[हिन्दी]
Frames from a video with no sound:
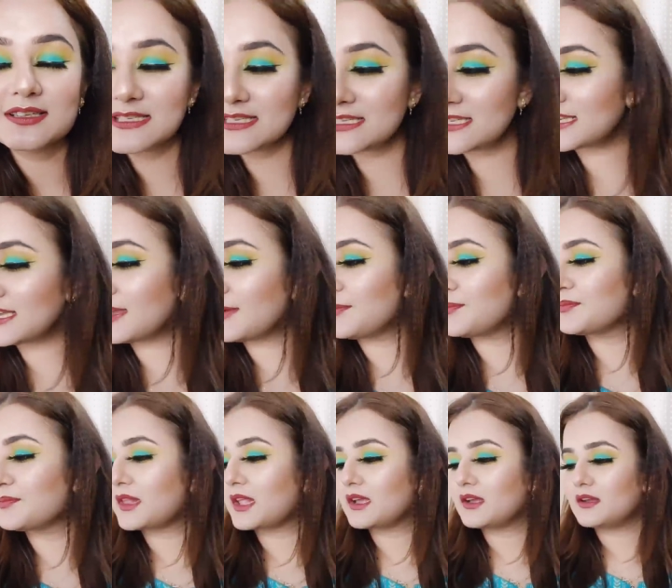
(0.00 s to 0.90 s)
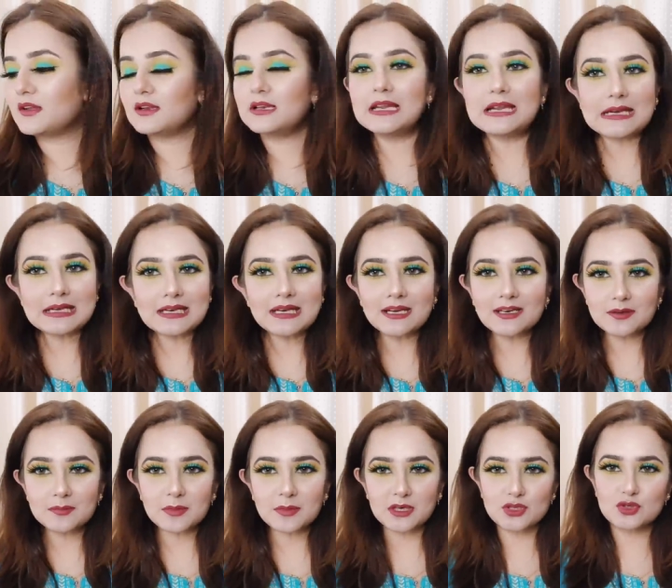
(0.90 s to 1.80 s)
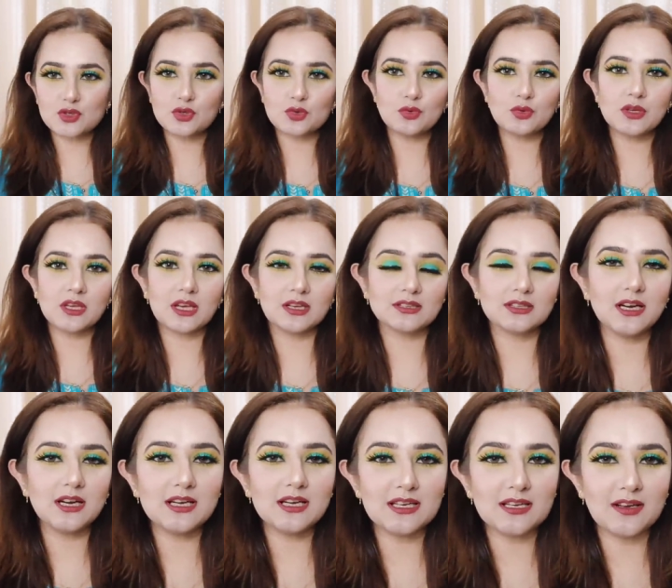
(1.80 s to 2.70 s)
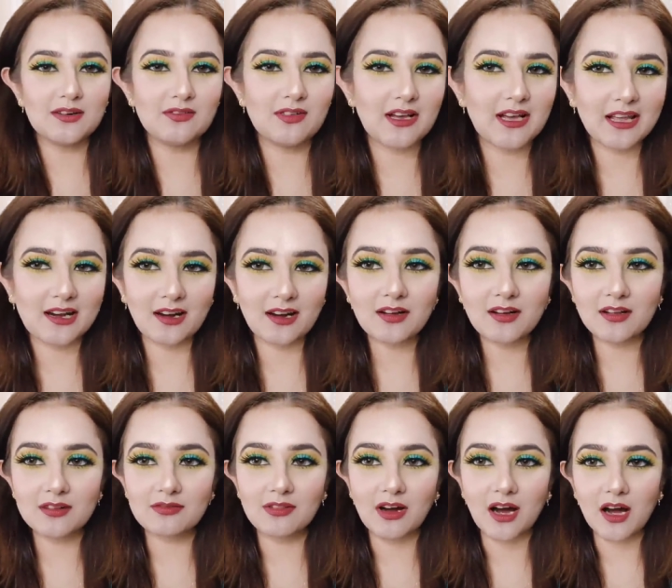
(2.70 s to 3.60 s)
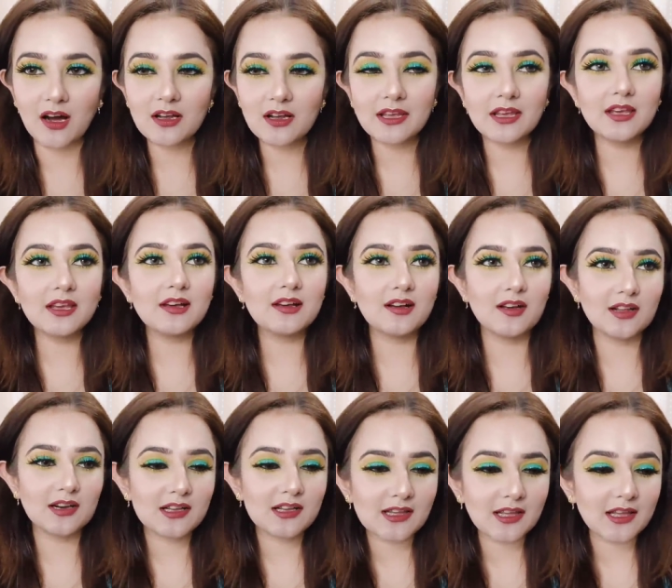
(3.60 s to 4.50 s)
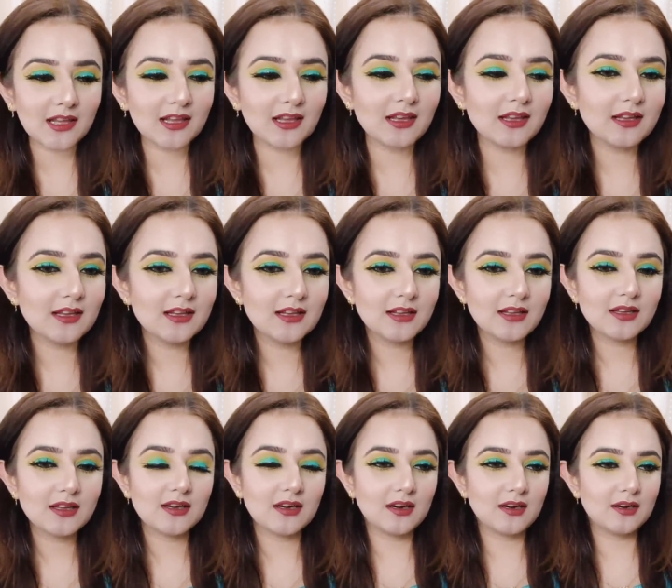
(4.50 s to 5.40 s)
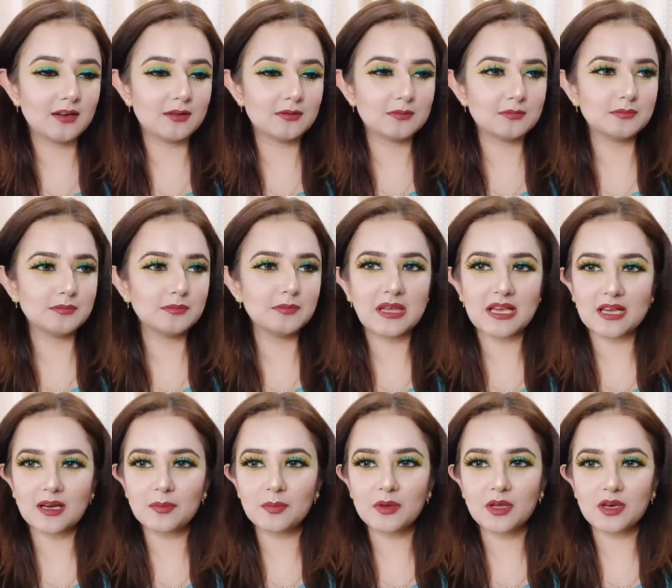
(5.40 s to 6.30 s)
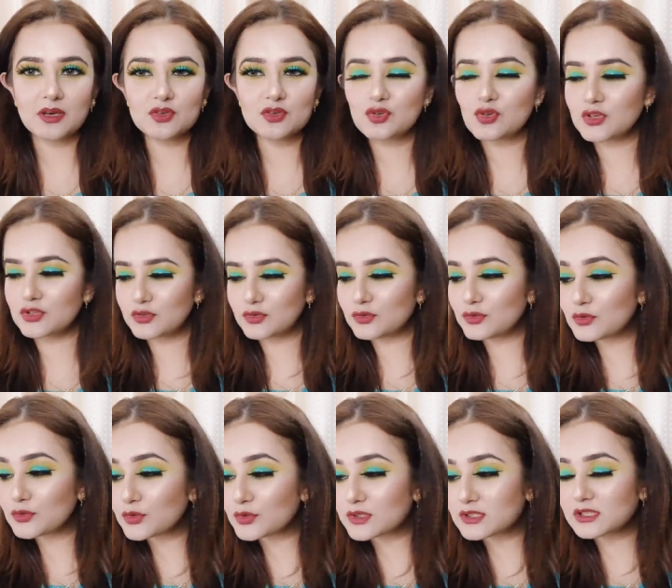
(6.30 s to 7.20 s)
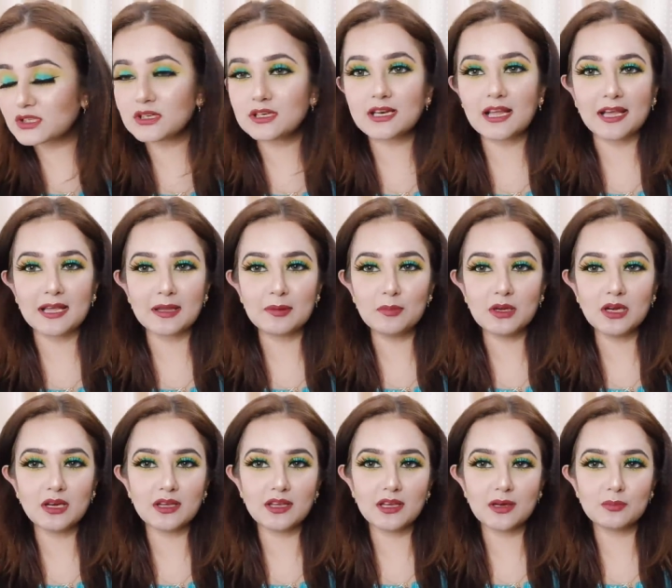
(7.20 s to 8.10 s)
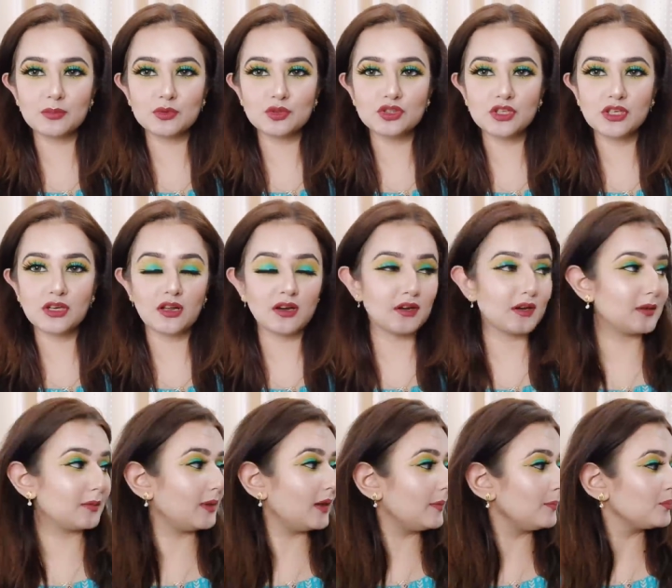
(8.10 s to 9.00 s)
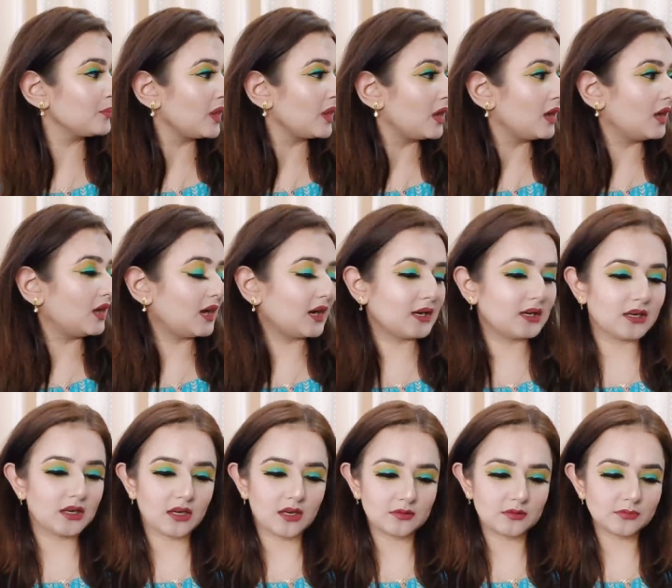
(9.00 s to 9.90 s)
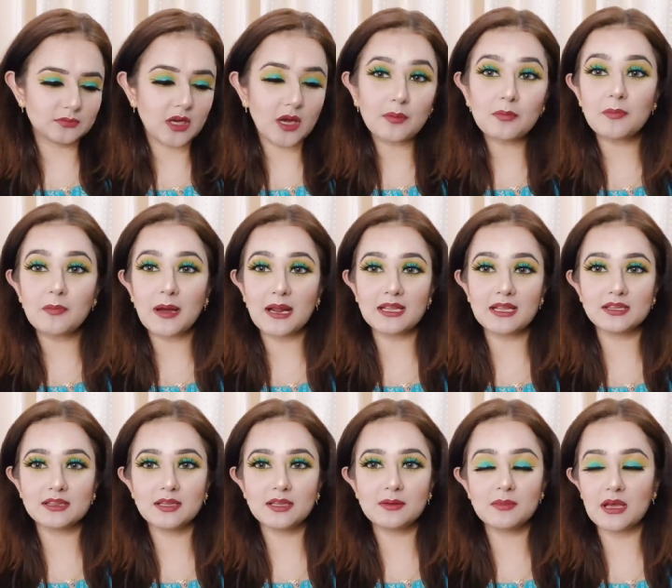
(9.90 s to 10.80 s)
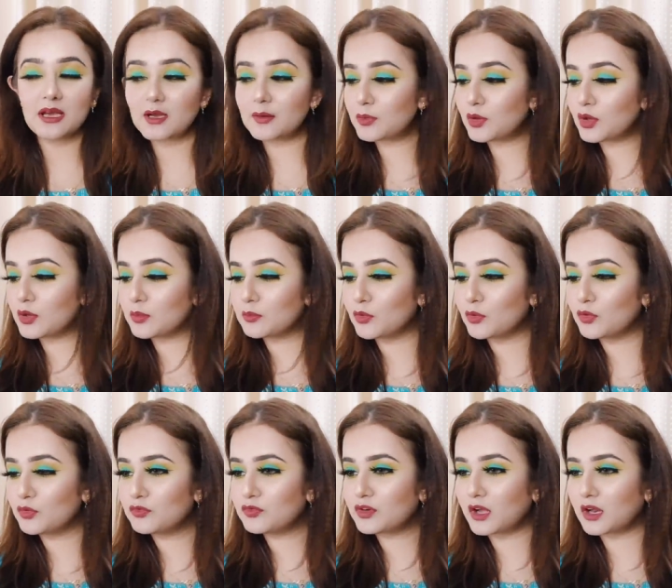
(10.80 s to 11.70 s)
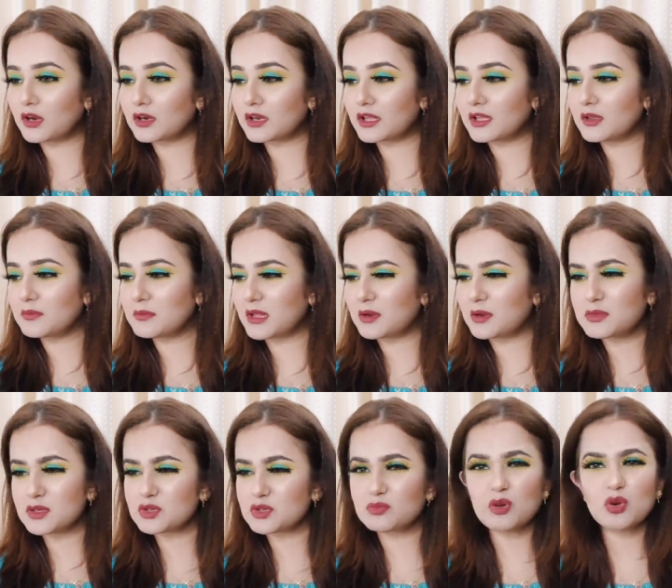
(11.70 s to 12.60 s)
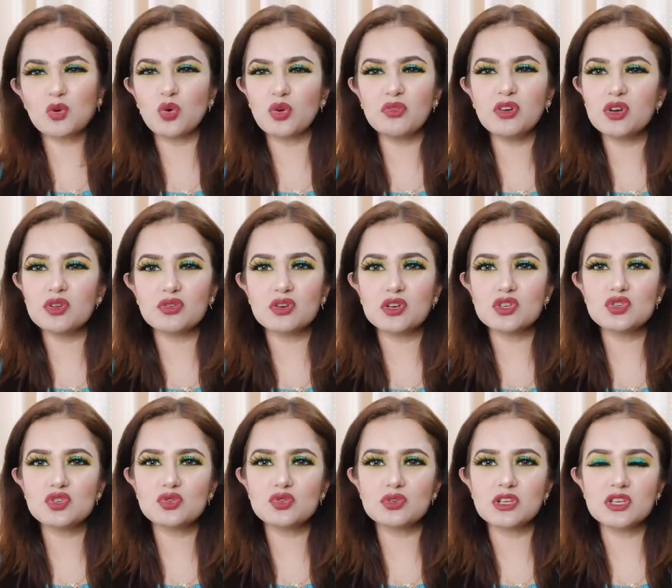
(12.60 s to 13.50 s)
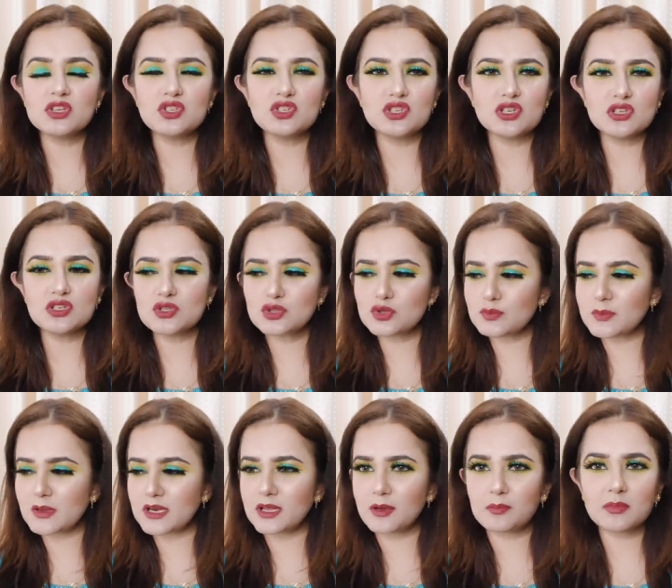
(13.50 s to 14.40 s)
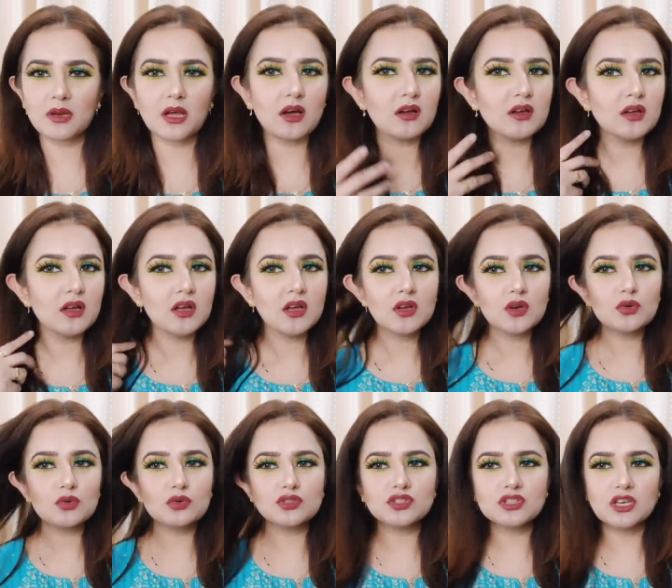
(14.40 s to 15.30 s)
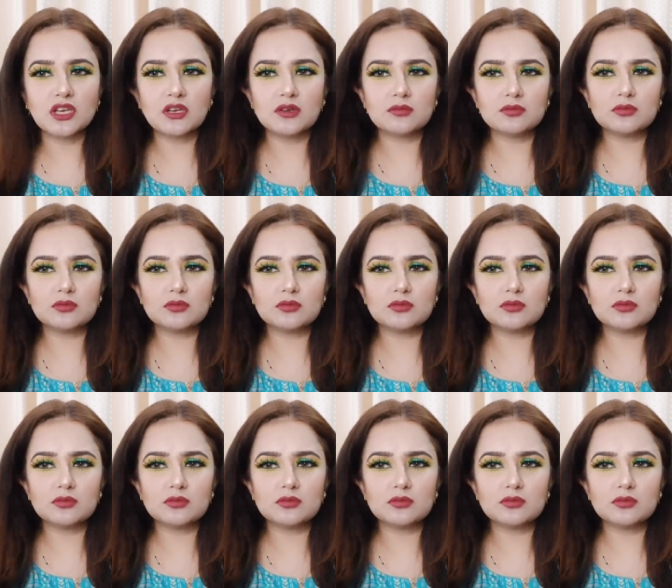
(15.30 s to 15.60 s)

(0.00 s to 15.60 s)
ठीक है लेट नाइट मैंने शुरू किया था डिनर वगैरह करवा के करके मेकअप करना शुरू किया था तो थोड़ा सा टाइम लग गया मुझे करने में एंड uh, अब बारी आती है मेकअप को रिमूव करने की मैंने बीच में कोई वीडियो नहीं शूट की जस्ट मैंने अपना कुछ ये